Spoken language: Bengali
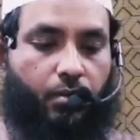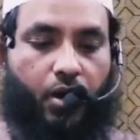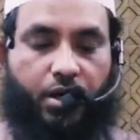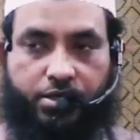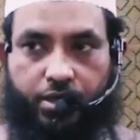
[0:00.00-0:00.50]

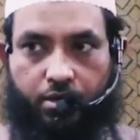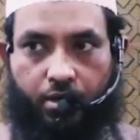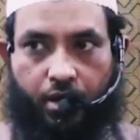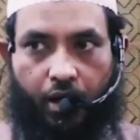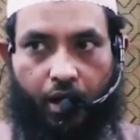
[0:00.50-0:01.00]
মোয়াজিন
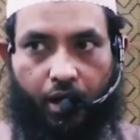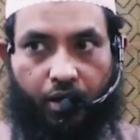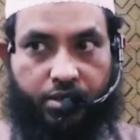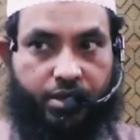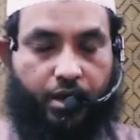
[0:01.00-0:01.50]
আর
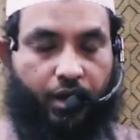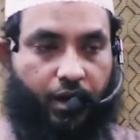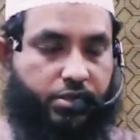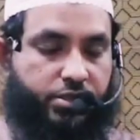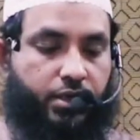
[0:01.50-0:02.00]
রাজা
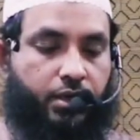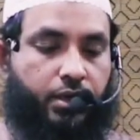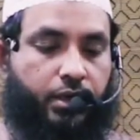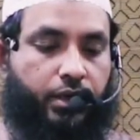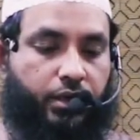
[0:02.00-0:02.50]
রাজি
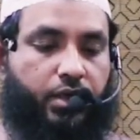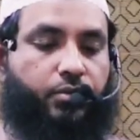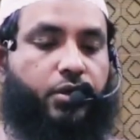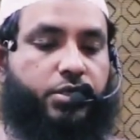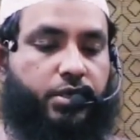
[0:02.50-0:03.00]
তিনি
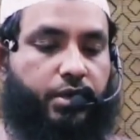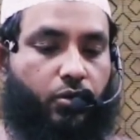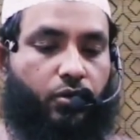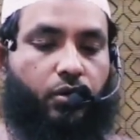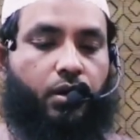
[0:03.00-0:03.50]
বলেছেন
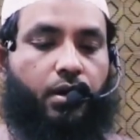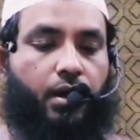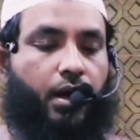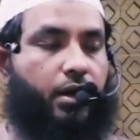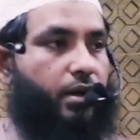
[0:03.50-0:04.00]
ইয়কুল
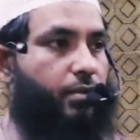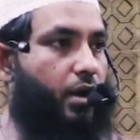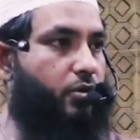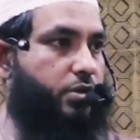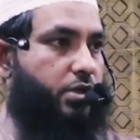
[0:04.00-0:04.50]
আল
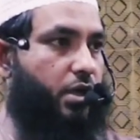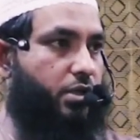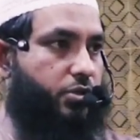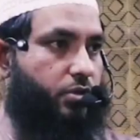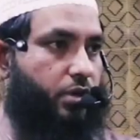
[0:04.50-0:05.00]
ইমান ও
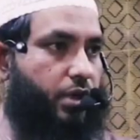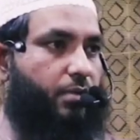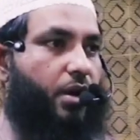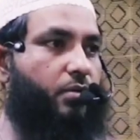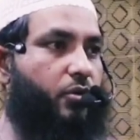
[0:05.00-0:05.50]
সালাসন
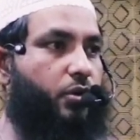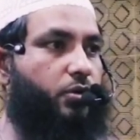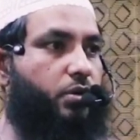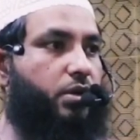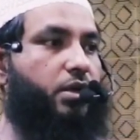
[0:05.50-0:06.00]
ইমান
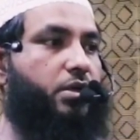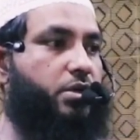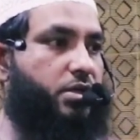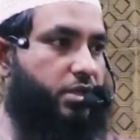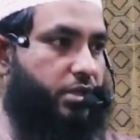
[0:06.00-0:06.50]
মূলত তিনটা
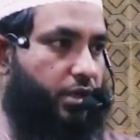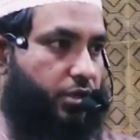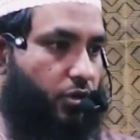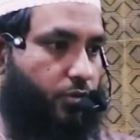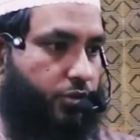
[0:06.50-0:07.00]
জিনিসের
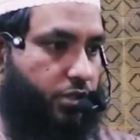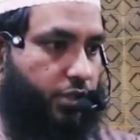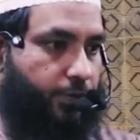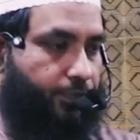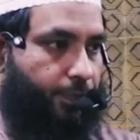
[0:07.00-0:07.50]

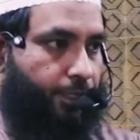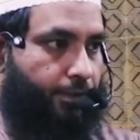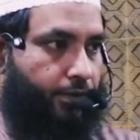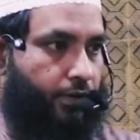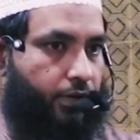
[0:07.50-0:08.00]
সমষ্টি
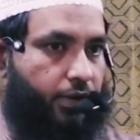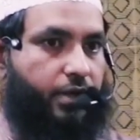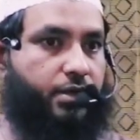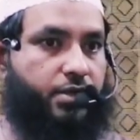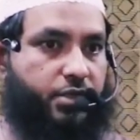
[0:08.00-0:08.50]

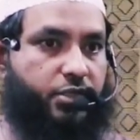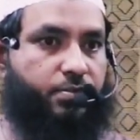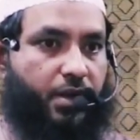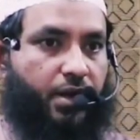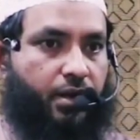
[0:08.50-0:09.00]
তিনটা জিনিস
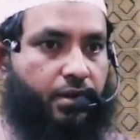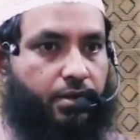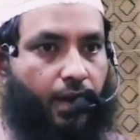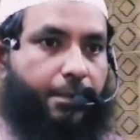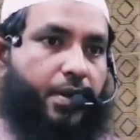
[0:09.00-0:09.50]
মিলে
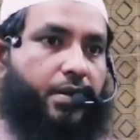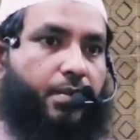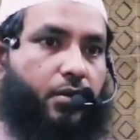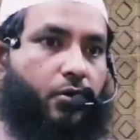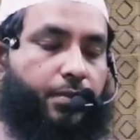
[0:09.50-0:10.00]
আপনার
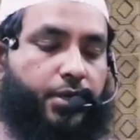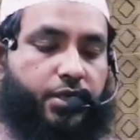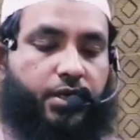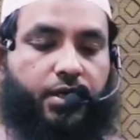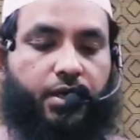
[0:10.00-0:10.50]
ইমান হবে
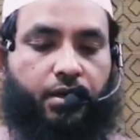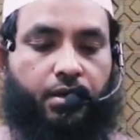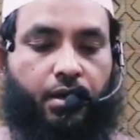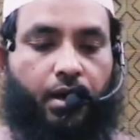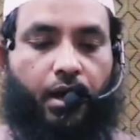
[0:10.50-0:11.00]
সেটা কি
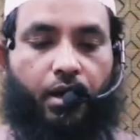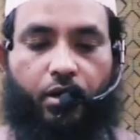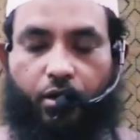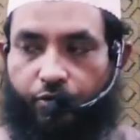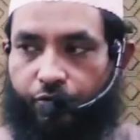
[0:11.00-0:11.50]
আল
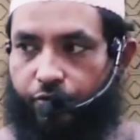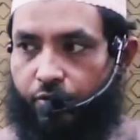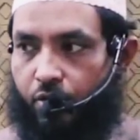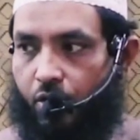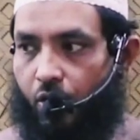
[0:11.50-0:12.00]
খৌফু
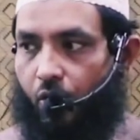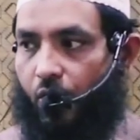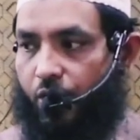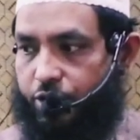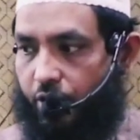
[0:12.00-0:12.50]
ও
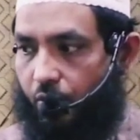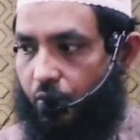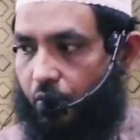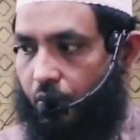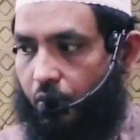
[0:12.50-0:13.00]
রাজাউ
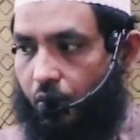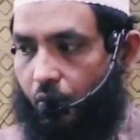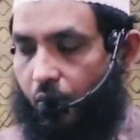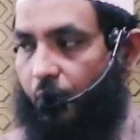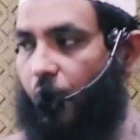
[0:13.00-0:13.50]

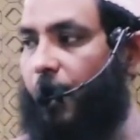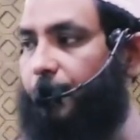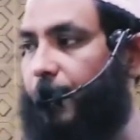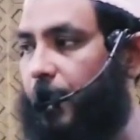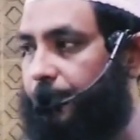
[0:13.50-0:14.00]
ওয়াল
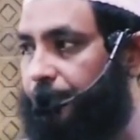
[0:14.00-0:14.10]
মোহাব্বা